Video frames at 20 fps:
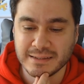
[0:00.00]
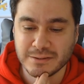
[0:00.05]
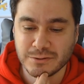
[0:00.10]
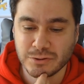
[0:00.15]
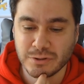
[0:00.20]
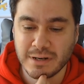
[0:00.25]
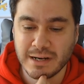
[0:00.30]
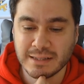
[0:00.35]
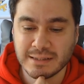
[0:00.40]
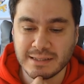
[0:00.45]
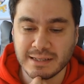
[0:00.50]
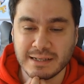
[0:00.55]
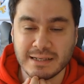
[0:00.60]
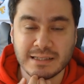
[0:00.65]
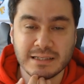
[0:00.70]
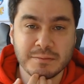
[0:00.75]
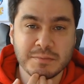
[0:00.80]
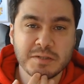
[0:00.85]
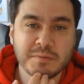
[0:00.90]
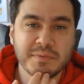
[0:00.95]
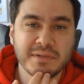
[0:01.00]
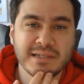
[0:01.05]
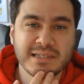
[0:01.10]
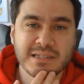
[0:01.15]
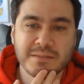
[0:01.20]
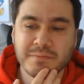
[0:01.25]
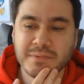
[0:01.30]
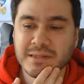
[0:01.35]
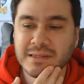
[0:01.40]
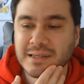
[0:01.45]
şu an tanıdığımız bir
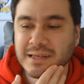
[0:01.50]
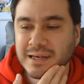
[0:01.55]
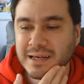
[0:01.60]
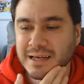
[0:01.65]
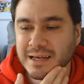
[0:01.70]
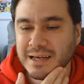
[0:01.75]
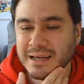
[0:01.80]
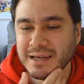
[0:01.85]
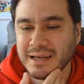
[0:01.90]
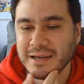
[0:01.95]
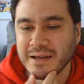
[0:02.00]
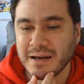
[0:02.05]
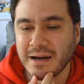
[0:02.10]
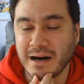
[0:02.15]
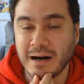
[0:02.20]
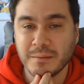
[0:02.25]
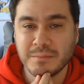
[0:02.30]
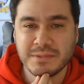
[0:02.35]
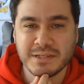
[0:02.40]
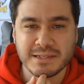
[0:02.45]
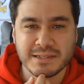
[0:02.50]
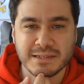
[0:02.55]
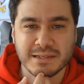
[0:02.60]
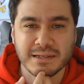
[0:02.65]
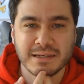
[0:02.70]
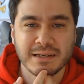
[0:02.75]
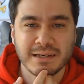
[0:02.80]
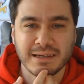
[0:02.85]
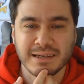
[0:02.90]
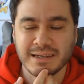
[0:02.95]
ismin
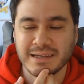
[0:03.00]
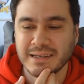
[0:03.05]
amcası, e,